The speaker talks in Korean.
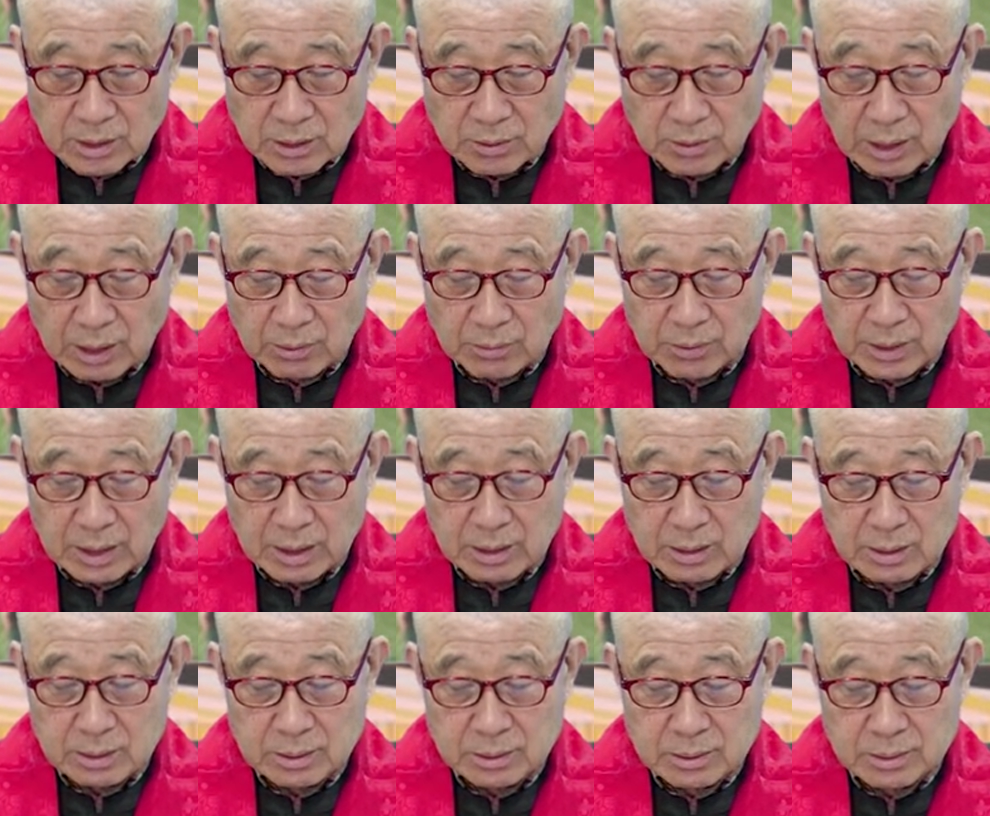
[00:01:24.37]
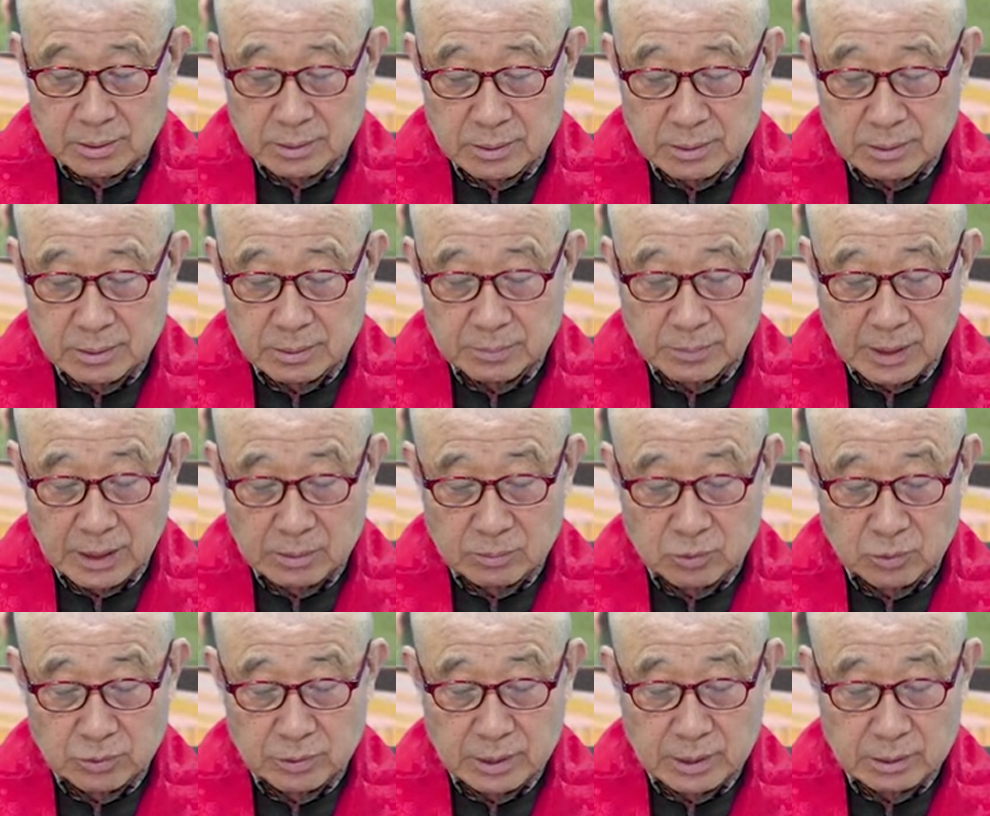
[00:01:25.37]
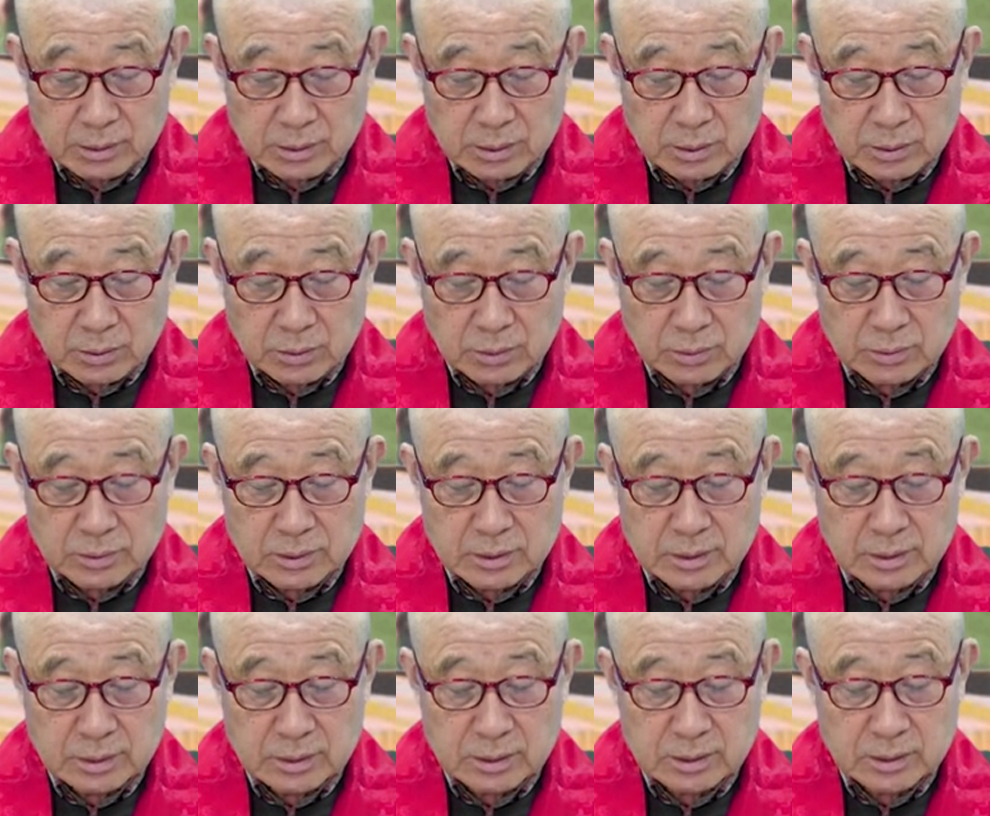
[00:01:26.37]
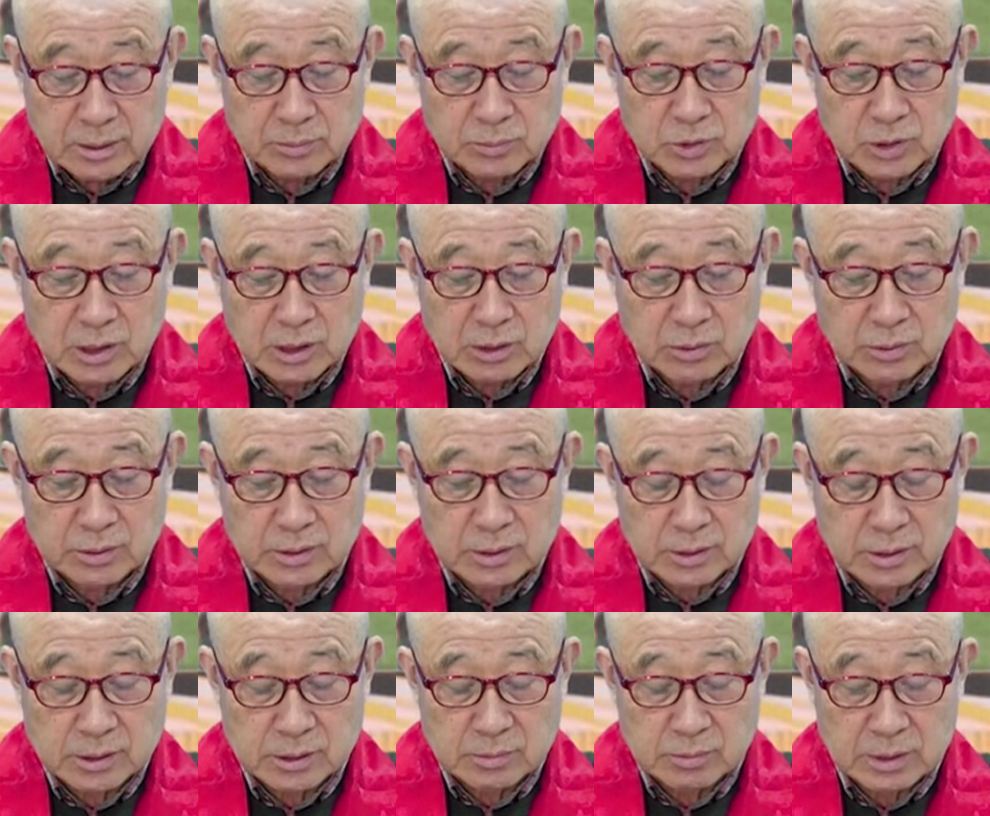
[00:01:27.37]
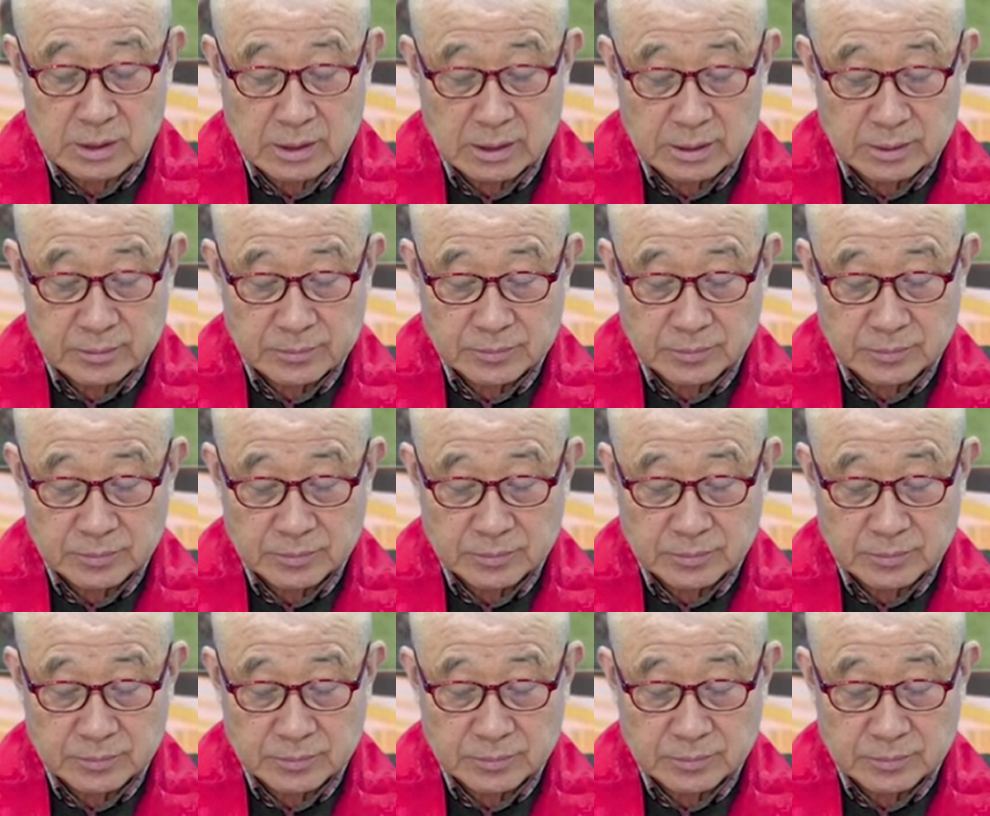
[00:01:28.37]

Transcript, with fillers: 관광 그 방문객들로 이제 넘쳐나고 있었습니다.